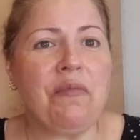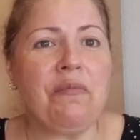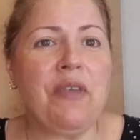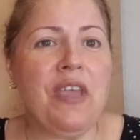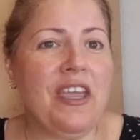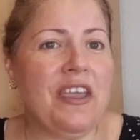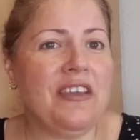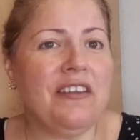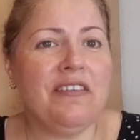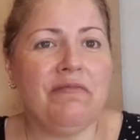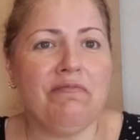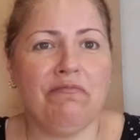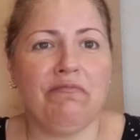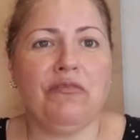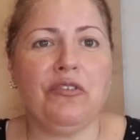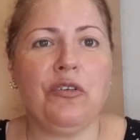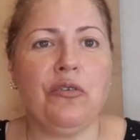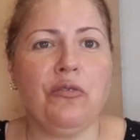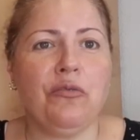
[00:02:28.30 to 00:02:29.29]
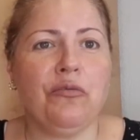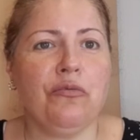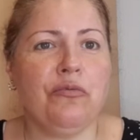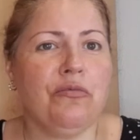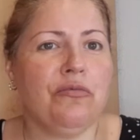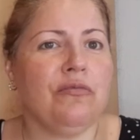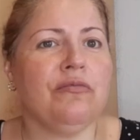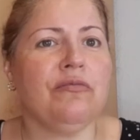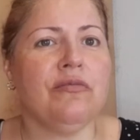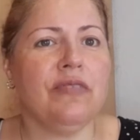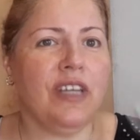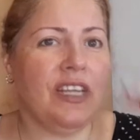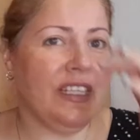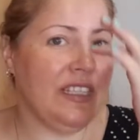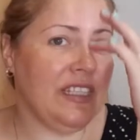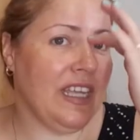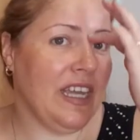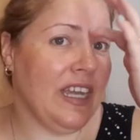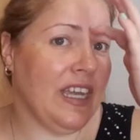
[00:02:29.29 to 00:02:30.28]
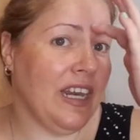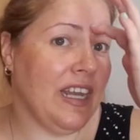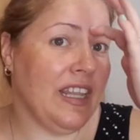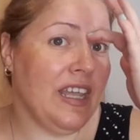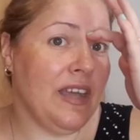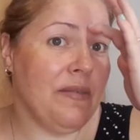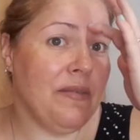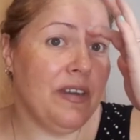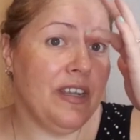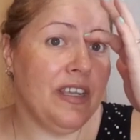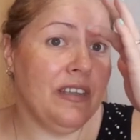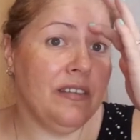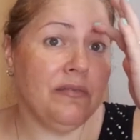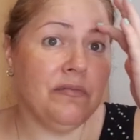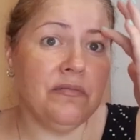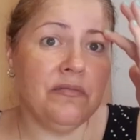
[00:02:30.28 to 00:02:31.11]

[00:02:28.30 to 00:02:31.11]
bien, son gente agradable,